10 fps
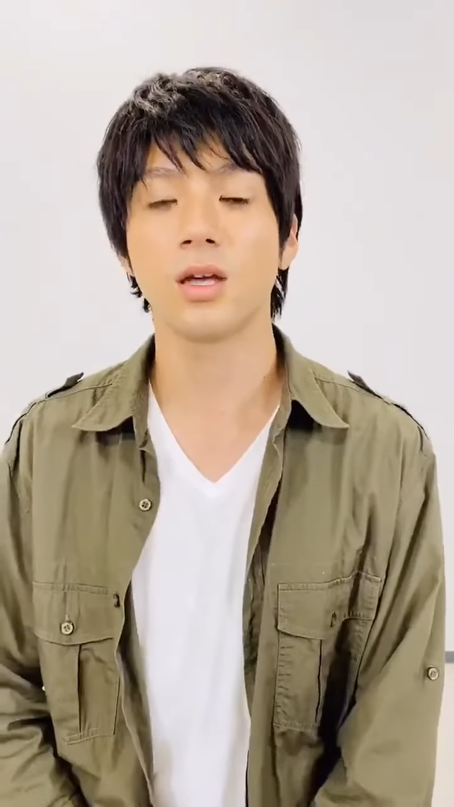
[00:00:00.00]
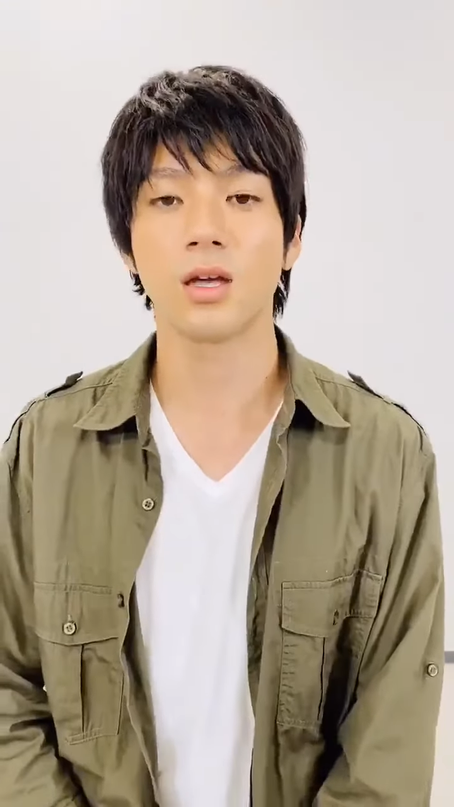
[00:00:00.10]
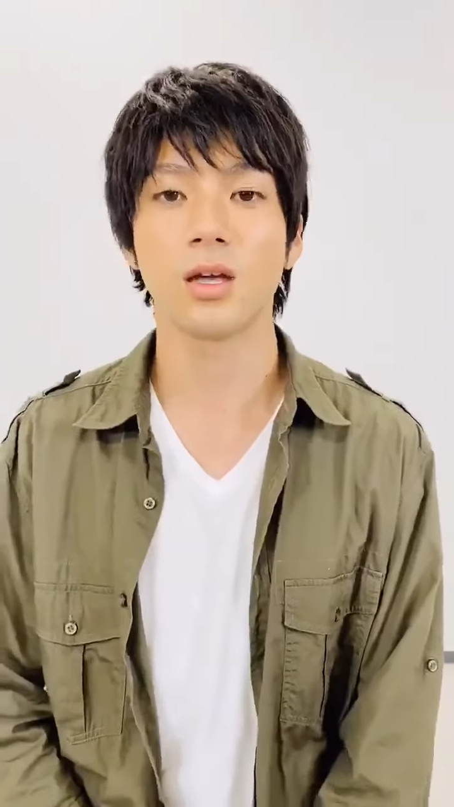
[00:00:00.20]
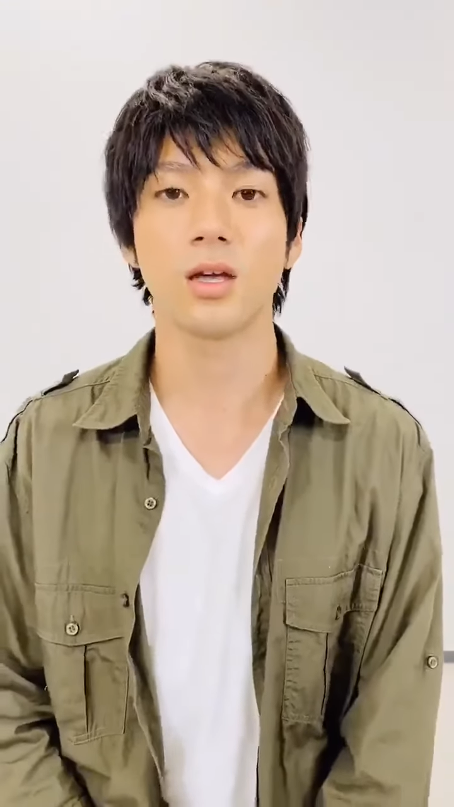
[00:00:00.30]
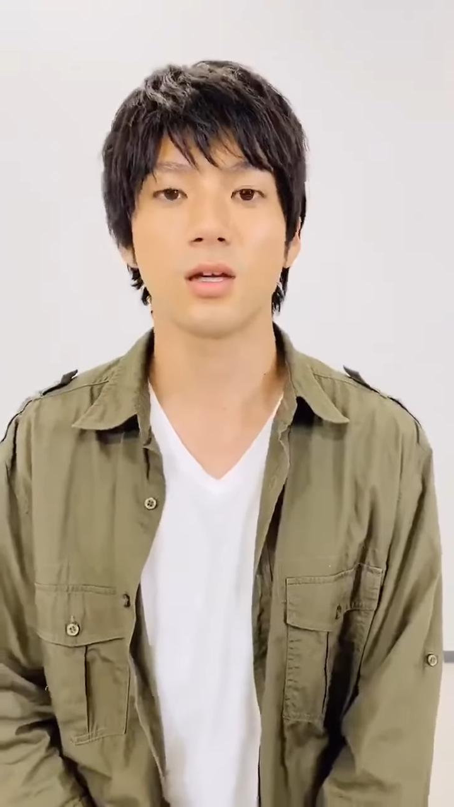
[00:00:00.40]

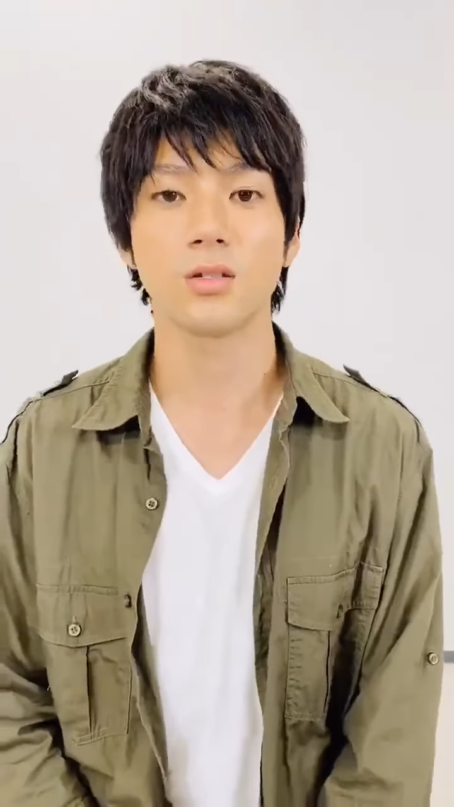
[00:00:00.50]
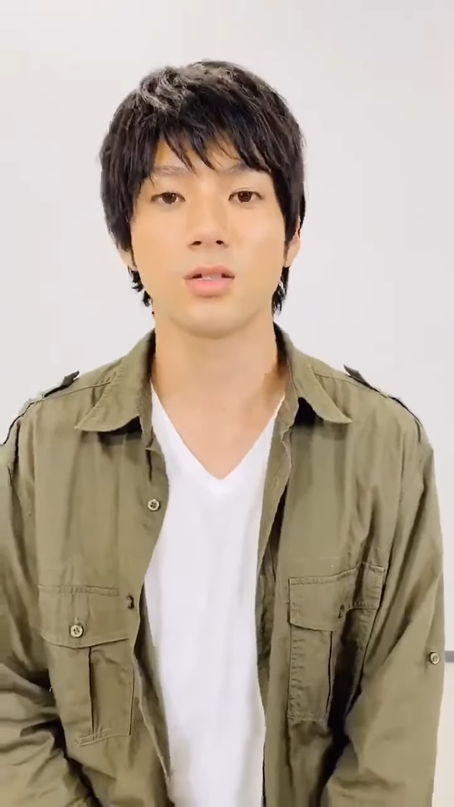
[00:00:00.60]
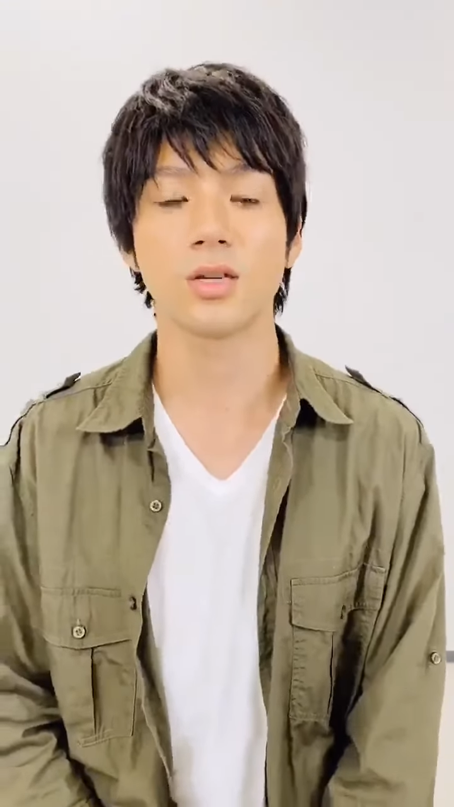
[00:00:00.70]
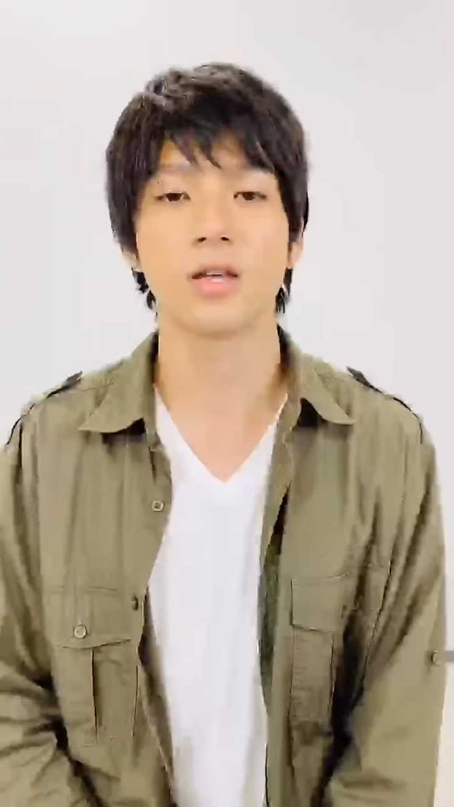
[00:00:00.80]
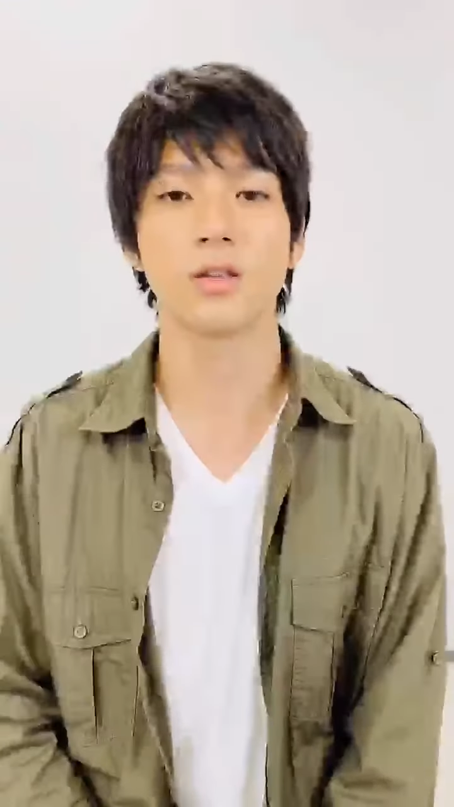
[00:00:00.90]
えー、
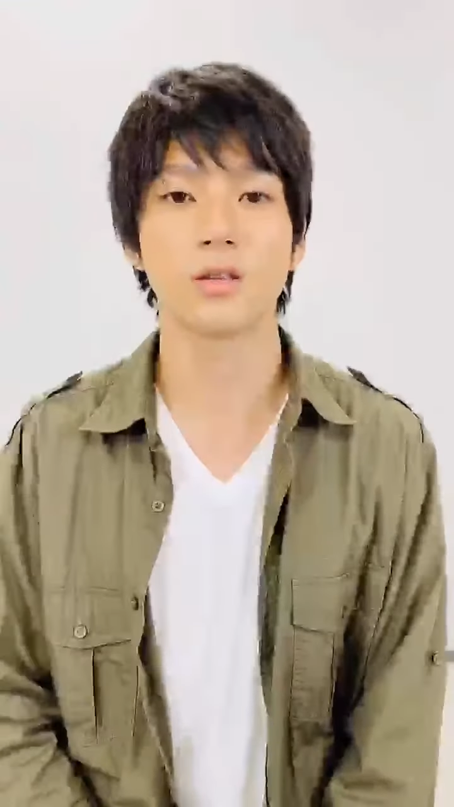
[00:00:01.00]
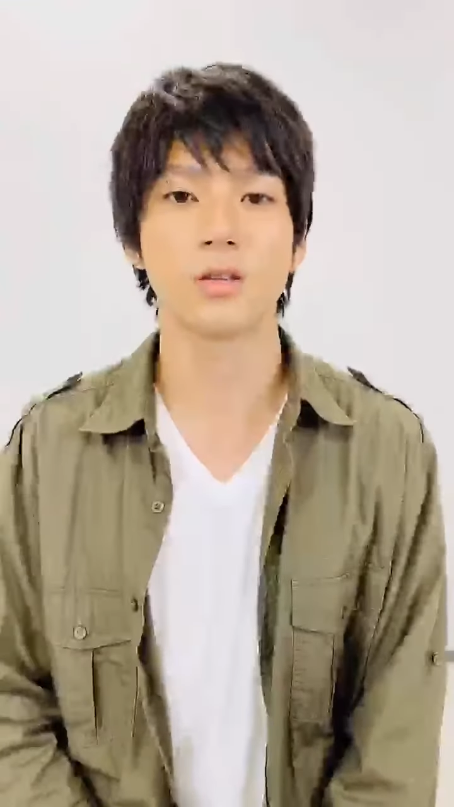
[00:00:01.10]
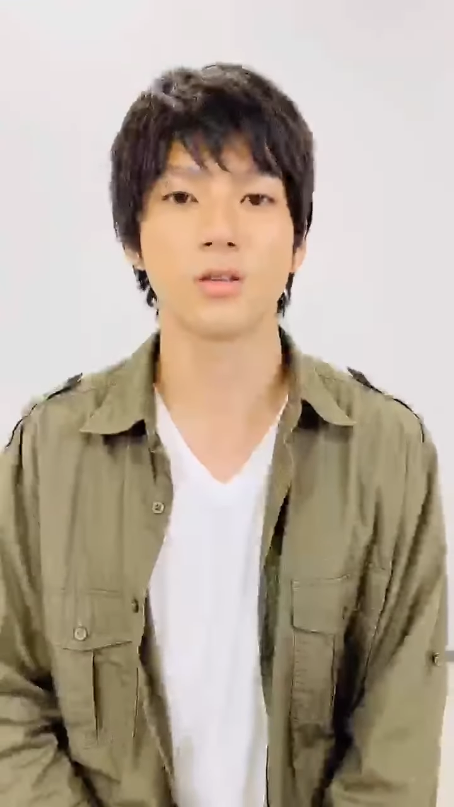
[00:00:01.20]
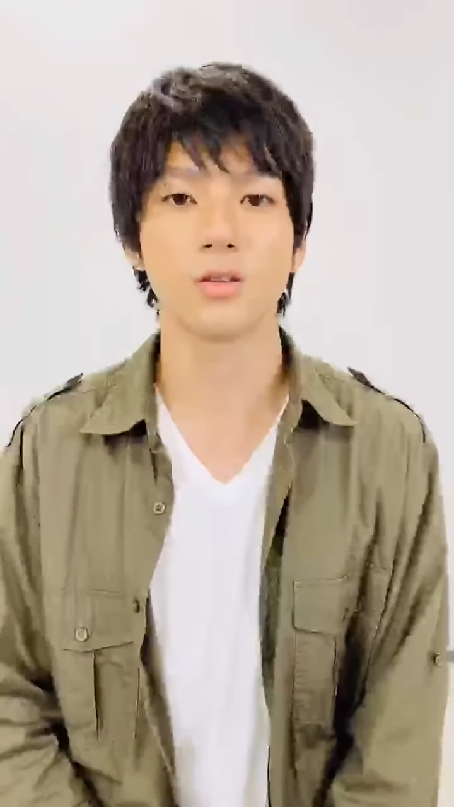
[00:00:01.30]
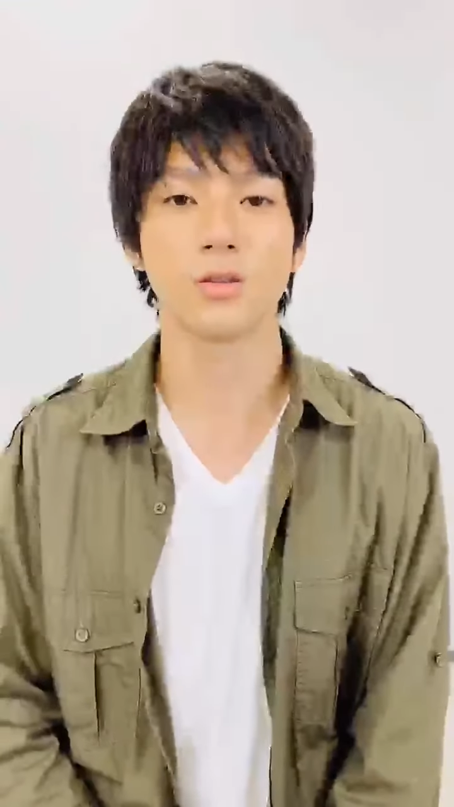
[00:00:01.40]
事件